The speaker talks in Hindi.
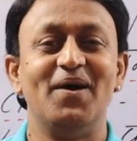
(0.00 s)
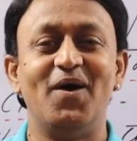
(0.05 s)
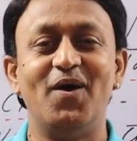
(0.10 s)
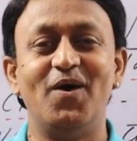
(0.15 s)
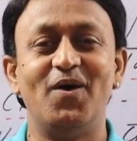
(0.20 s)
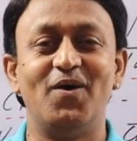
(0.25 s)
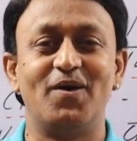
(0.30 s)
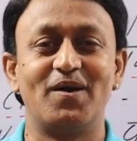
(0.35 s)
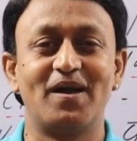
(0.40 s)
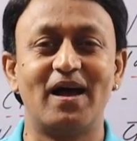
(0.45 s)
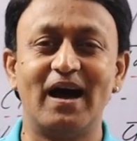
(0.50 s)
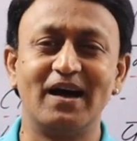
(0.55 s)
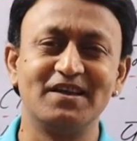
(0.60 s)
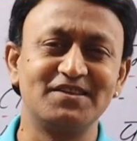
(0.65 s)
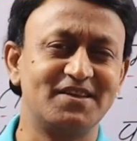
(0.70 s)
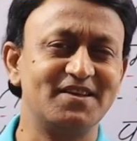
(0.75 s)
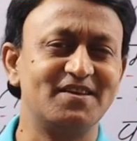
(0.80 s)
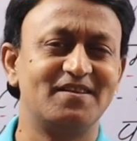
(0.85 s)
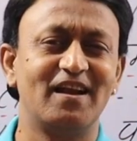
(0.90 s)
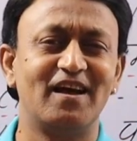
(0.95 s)
और
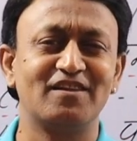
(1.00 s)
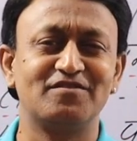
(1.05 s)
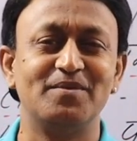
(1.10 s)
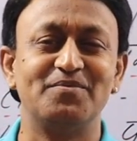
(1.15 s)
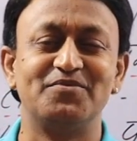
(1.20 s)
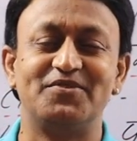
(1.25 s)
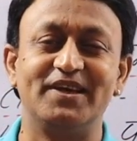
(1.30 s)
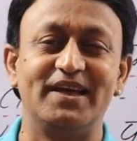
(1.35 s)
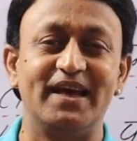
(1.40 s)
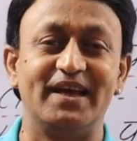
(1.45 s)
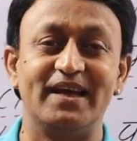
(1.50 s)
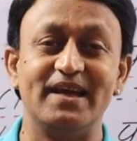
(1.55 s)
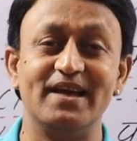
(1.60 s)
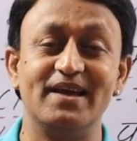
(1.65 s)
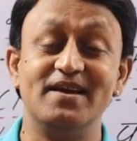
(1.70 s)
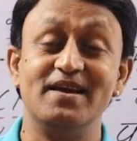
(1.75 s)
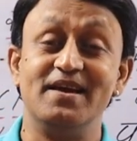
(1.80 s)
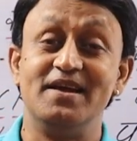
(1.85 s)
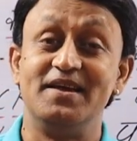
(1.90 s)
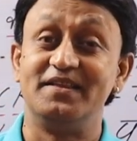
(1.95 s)
आज की क्लास में हम सीखेंगे
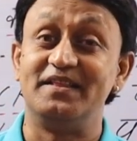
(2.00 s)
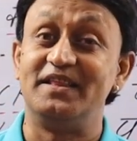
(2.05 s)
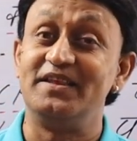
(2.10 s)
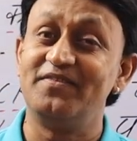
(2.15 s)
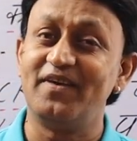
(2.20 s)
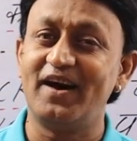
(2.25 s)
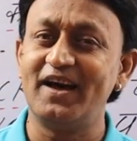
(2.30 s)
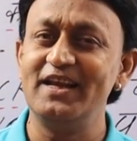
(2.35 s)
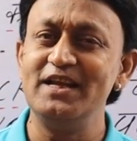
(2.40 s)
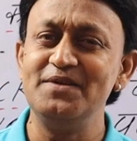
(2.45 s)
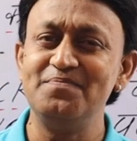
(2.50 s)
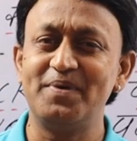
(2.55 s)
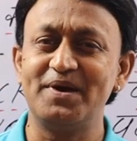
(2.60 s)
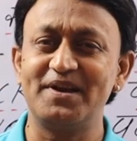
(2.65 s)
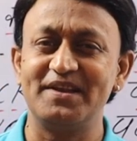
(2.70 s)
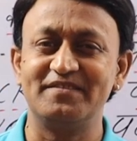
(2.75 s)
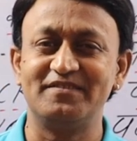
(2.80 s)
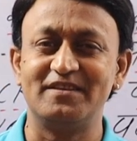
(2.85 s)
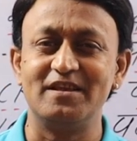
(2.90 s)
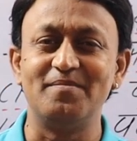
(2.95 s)
दिवाली
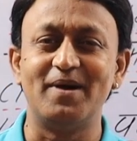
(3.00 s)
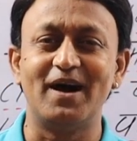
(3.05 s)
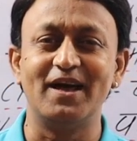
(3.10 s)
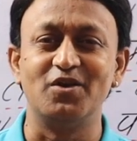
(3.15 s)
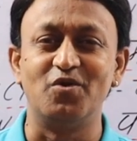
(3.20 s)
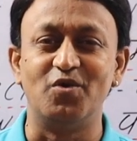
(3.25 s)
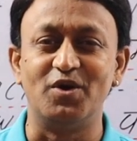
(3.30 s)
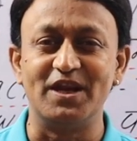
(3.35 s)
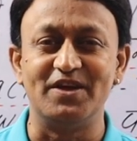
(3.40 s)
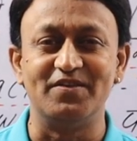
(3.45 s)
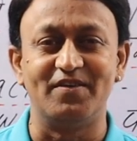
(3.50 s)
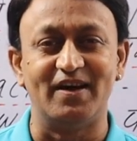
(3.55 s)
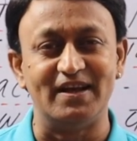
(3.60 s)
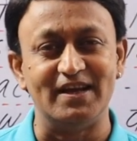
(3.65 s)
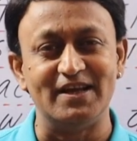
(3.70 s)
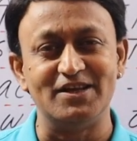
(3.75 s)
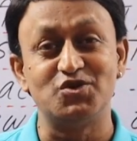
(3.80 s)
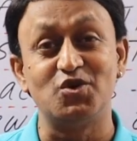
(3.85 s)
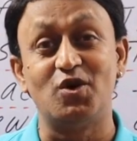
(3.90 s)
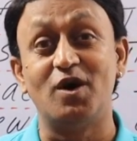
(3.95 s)
पर इस्तेमाल होने
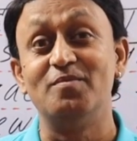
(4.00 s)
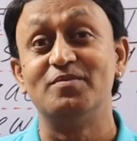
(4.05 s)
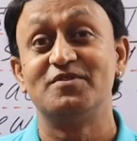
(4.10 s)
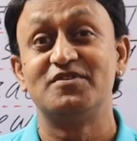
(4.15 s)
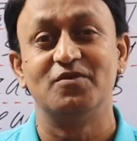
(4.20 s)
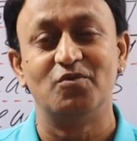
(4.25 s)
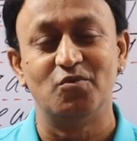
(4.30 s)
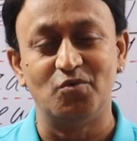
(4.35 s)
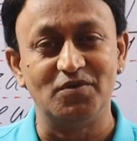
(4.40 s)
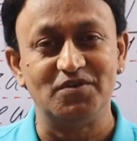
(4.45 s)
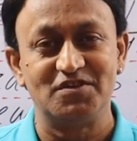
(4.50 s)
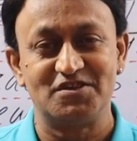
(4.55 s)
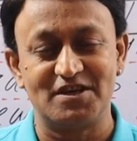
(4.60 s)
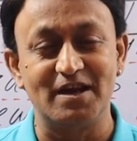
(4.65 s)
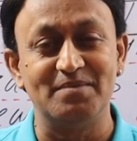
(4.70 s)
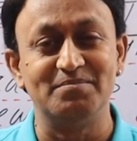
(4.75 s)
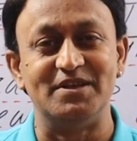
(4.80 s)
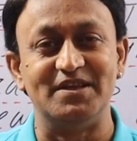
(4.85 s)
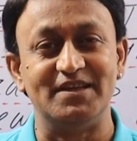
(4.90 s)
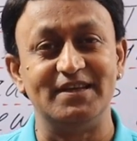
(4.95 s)
वाले जो हम
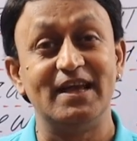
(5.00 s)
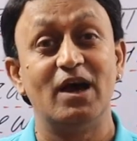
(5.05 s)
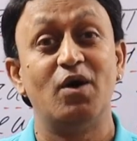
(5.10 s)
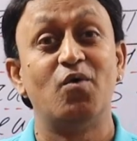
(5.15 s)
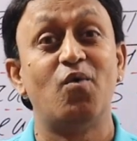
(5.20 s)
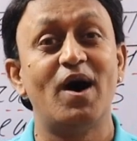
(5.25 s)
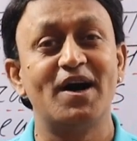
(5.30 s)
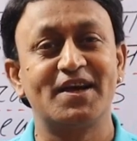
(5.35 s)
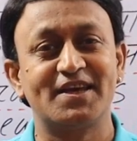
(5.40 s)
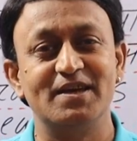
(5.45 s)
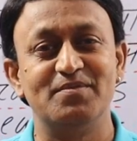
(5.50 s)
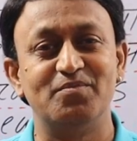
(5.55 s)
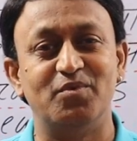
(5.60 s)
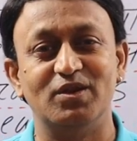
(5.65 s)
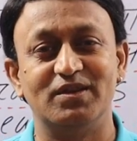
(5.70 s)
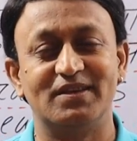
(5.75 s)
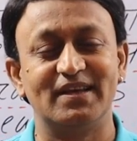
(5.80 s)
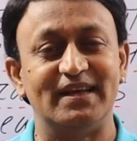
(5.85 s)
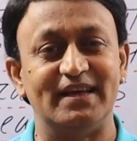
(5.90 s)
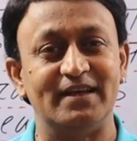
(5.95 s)
शब्द या वाक्य
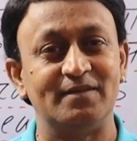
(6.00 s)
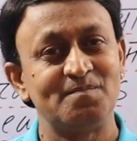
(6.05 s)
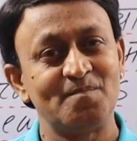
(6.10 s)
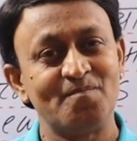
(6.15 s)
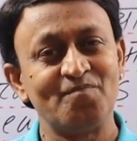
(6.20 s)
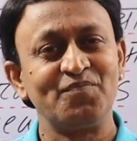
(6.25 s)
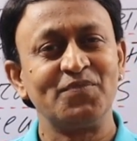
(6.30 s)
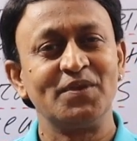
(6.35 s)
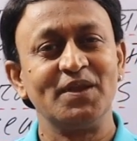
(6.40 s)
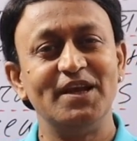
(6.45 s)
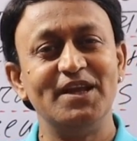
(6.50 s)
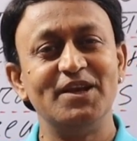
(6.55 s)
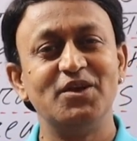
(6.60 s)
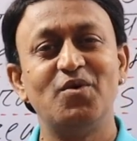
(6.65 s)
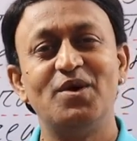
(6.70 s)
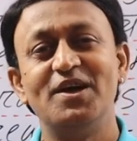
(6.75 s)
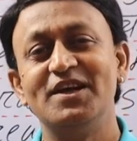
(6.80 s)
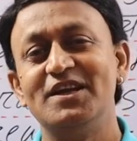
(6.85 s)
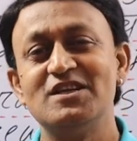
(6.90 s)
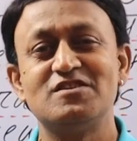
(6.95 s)
बोलते हैं
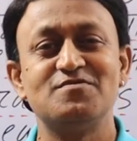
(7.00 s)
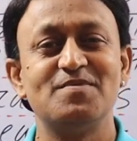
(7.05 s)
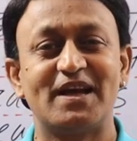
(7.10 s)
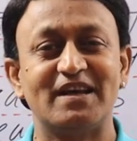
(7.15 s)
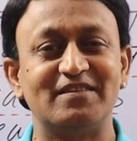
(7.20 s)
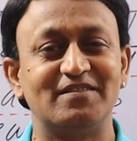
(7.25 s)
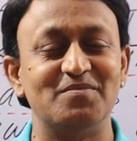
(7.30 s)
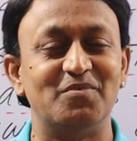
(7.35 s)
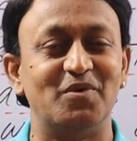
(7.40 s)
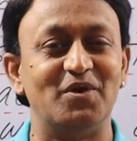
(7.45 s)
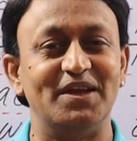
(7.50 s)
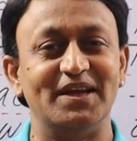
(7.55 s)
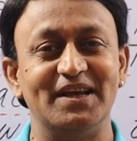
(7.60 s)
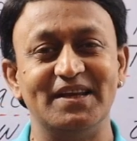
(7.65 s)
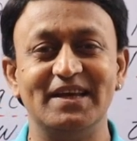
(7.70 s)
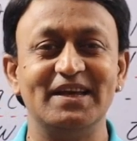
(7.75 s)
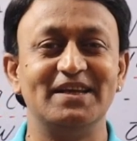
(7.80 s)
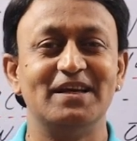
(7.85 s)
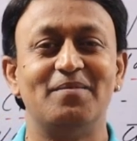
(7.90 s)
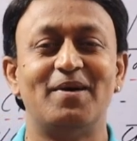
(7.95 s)
इनको इंग्लिश में कैसे बोलेंगे
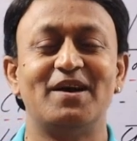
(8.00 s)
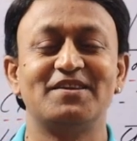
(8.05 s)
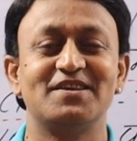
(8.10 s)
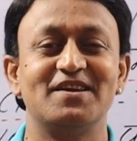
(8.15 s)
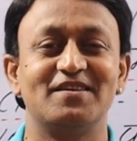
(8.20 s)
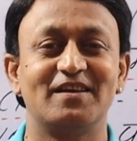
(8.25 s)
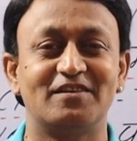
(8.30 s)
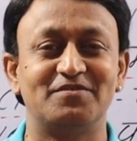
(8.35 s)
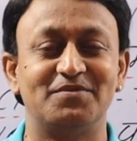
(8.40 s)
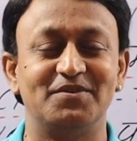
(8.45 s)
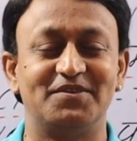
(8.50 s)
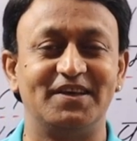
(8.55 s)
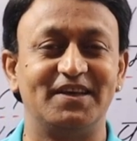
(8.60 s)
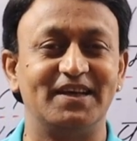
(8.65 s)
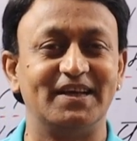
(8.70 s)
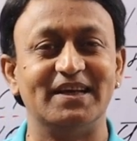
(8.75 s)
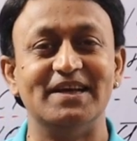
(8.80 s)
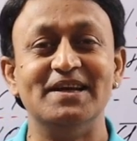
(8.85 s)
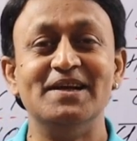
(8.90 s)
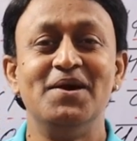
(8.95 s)
यही हम आज की क्लास में
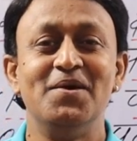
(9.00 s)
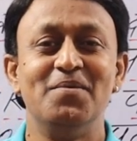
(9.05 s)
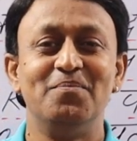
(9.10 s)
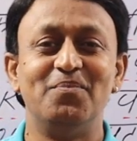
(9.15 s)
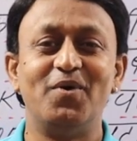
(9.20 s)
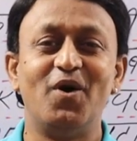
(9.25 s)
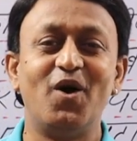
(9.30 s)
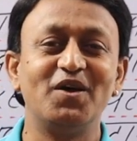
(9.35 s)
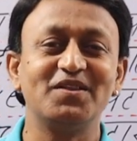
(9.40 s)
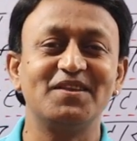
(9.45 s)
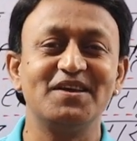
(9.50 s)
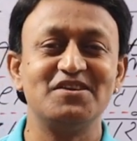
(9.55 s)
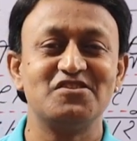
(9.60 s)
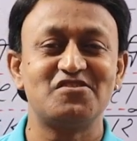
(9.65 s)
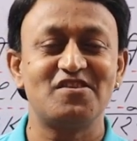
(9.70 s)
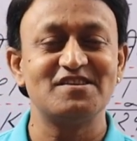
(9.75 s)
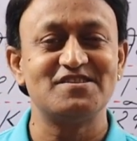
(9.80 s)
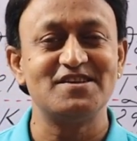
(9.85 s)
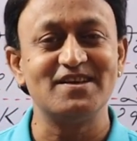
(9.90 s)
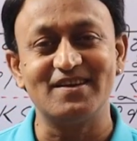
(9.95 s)
सीखेंगे बहुत ही
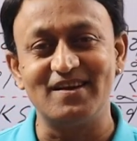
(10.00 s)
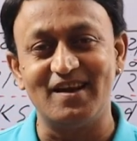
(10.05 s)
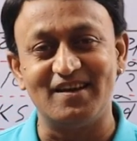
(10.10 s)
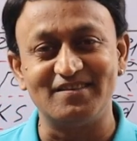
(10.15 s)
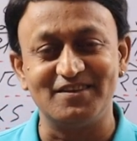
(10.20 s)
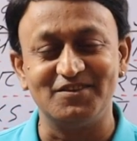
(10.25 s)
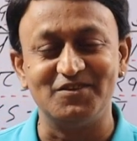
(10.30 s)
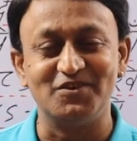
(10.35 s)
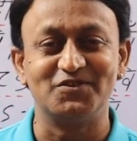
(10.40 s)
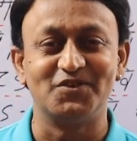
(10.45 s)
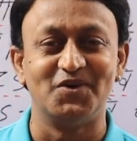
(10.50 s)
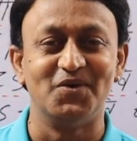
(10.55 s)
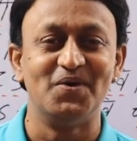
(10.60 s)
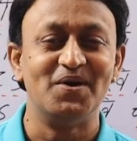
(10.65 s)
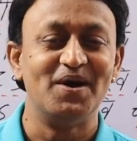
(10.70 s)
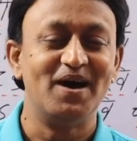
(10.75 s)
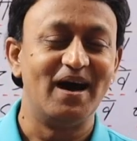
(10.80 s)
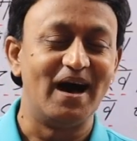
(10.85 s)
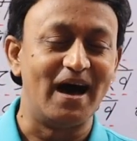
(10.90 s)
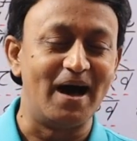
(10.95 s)
इंटरेस्टिंग क्लास है दोस्तों
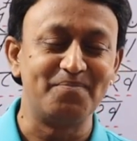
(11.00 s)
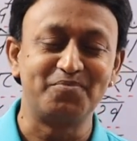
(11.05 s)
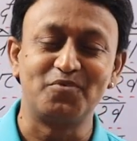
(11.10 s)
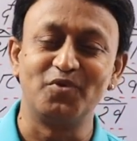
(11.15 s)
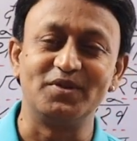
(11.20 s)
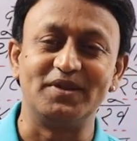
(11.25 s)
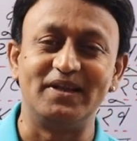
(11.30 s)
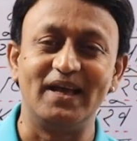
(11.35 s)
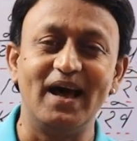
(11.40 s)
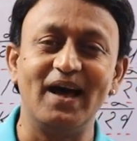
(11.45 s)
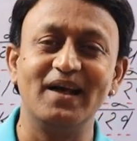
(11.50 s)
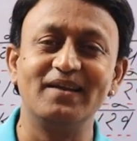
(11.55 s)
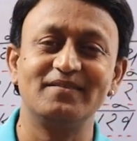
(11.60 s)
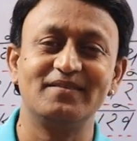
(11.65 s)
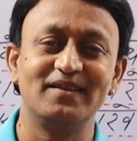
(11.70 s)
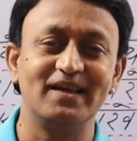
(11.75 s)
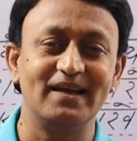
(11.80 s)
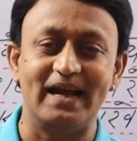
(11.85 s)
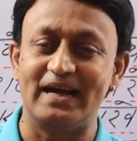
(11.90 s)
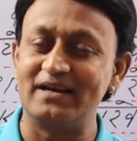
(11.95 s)
आपको ध्यान
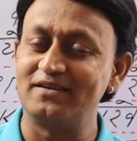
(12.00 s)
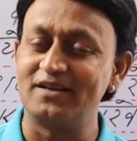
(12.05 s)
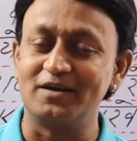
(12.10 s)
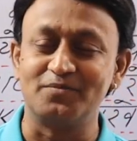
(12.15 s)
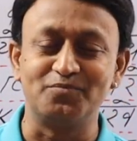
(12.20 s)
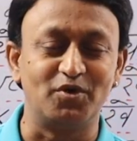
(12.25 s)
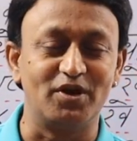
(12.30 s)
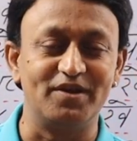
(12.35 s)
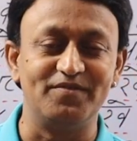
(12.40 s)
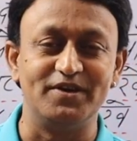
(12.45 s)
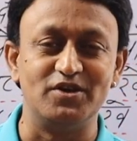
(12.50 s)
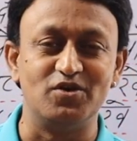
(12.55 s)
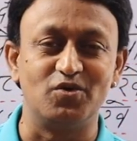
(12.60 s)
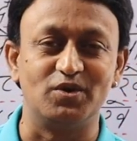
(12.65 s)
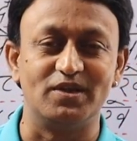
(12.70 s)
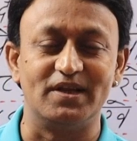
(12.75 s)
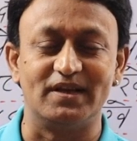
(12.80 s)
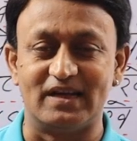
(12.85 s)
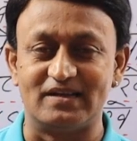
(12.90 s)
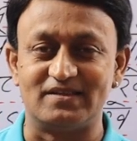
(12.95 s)
से एंड तक पूरे वीडियो
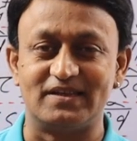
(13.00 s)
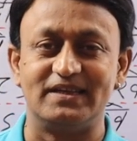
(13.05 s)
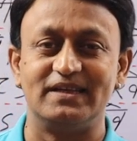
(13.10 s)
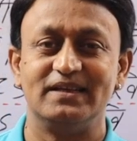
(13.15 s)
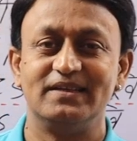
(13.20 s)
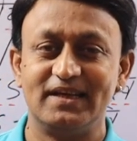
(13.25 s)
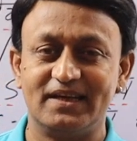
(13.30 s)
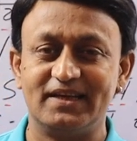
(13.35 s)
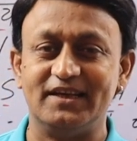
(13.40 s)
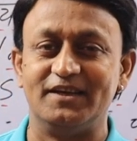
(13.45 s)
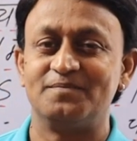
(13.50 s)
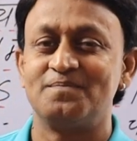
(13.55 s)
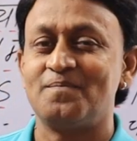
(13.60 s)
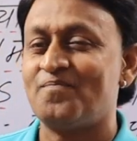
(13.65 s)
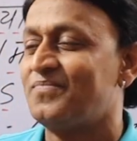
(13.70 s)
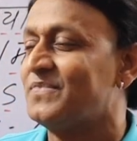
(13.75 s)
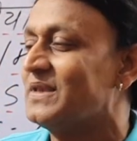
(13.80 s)
को देखना चाहिए देखिए